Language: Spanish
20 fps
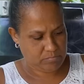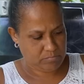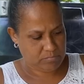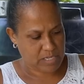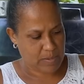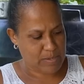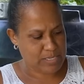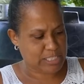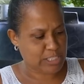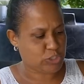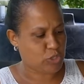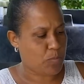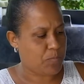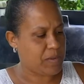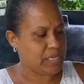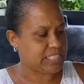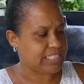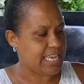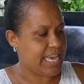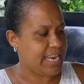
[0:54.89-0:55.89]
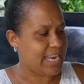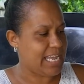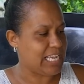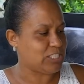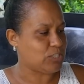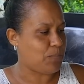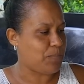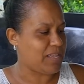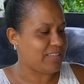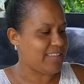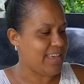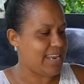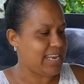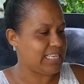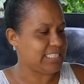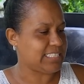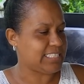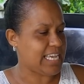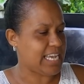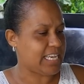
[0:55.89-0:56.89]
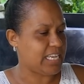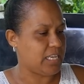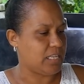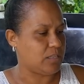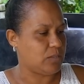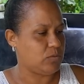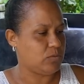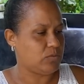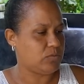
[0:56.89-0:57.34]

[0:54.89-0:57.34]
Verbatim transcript: A veces eso pesan, eso pesa, eso es aquí.